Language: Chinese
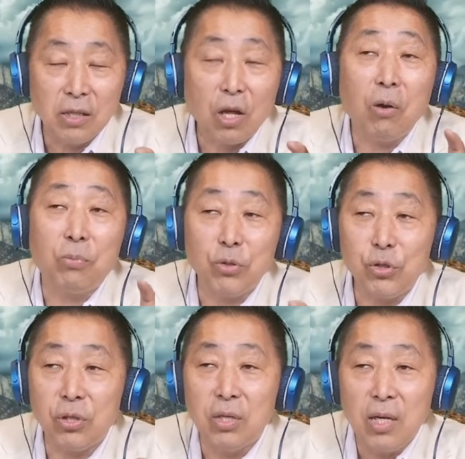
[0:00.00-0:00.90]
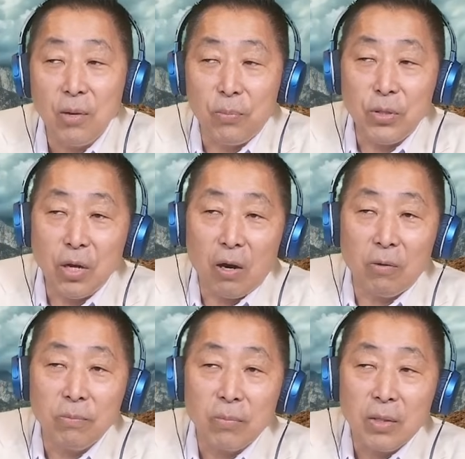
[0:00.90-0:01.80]
倒不是比
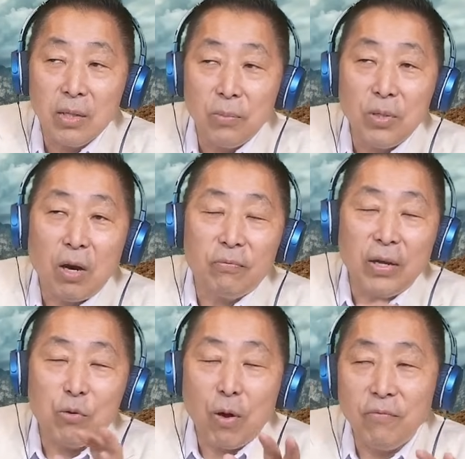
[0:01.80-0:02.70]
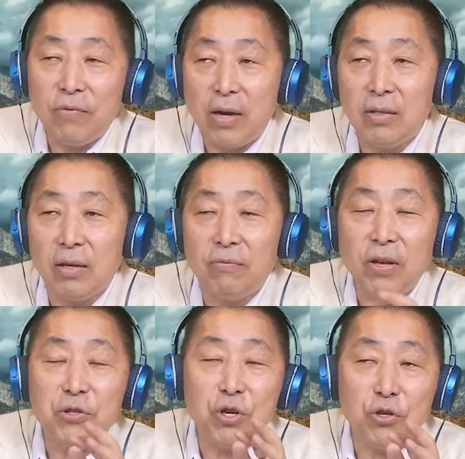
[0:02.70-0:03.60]
较比较非官方的、
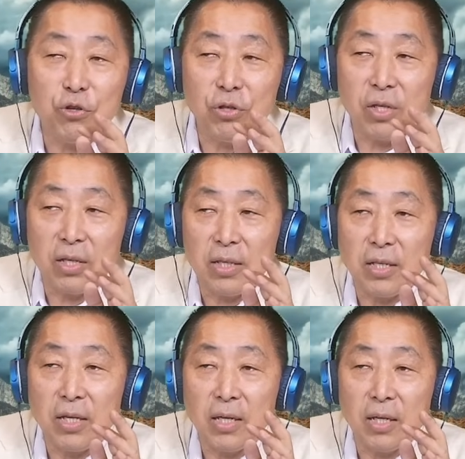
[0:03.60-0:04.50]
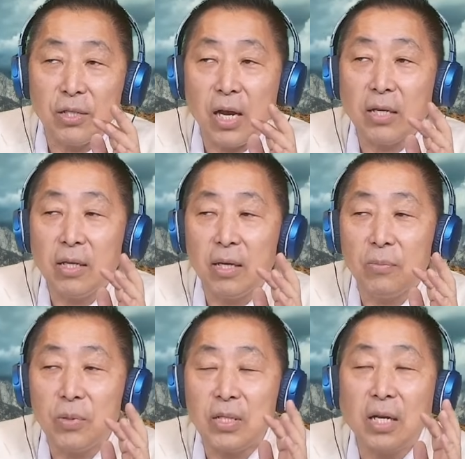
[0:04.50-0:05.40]
非政治的这些呢，商
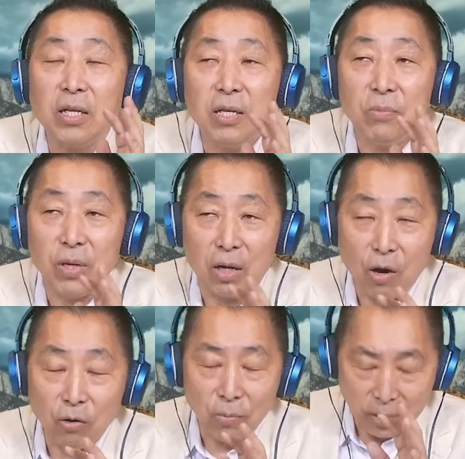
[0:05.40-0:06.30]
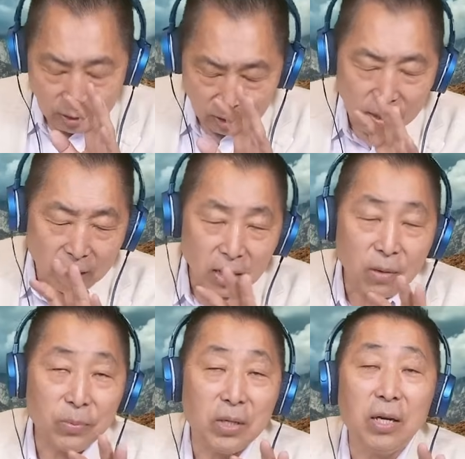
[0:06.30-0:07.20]
业商业性比较高的媒体，那可
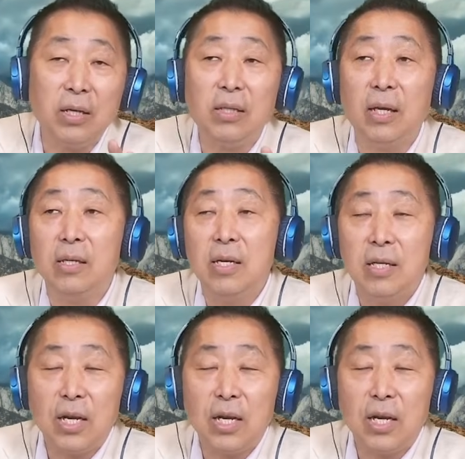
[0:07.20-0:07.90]
能平衡一点。